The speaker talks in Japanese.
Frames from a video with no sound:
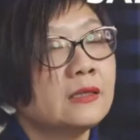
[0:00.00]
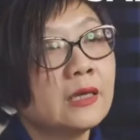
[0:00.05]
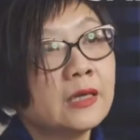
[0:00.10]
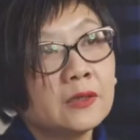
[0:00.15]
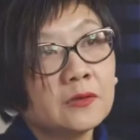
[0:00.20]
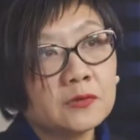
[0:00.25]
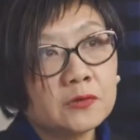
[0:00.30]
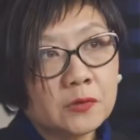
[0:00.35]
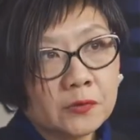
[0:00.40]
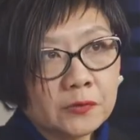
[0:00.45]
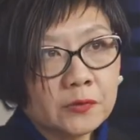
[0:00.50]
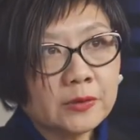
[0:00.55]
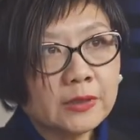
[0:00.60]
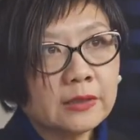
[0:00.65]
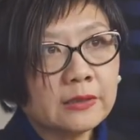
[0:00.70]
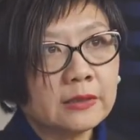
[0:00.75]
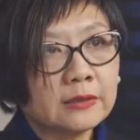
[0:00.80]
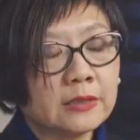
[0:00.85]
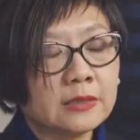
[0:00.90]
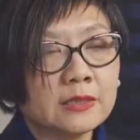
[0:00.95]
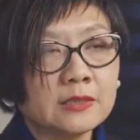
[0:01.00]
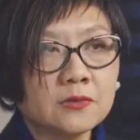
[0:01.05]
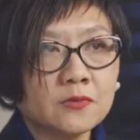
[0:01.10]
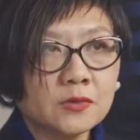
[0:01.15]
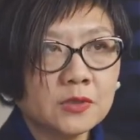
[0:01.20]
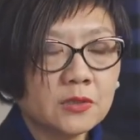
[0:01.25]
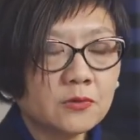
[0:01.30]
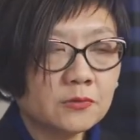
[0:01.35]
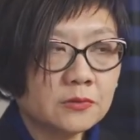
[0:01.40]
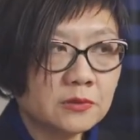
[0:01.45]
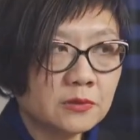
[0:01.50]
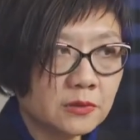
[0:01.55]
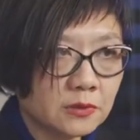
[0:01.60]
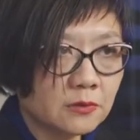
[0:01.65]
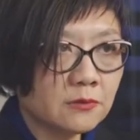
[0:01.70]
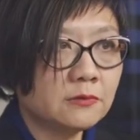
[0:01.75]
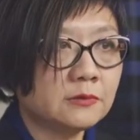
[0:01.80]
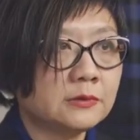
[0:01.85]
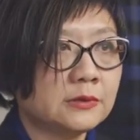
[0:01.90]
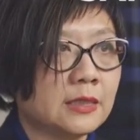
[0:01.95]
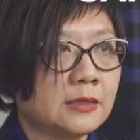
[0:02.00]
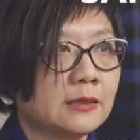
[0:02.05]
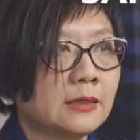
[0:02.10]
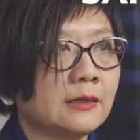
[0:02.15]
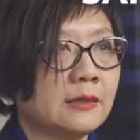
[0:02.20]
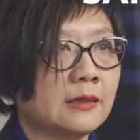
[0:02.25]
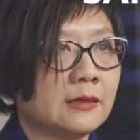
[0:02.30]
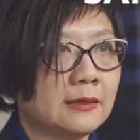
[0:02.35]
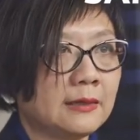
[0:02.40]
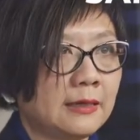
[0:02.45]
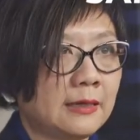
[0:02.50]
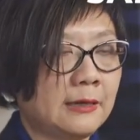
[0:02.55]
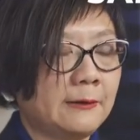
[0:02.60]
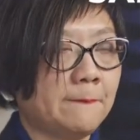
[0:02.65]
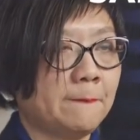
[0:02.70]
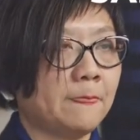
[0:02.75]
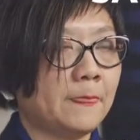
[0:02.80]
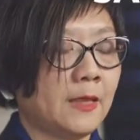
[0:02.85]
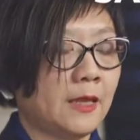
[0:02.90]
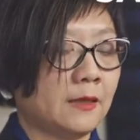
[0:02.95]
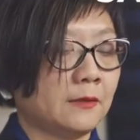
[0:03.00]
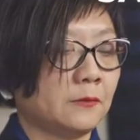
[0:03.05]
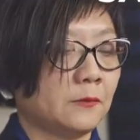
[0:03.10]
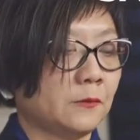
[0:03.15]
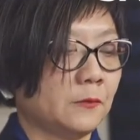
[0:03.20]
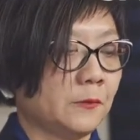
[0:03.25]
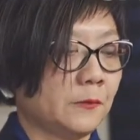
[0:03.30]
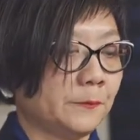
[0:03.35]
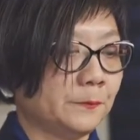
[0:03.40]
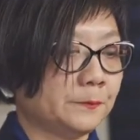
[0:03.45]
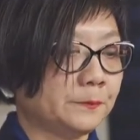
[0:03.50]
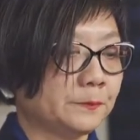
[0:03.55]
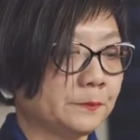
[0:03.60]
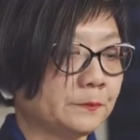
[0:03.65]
だけどその中で非常にこう強く出ながら、えっ、ー、と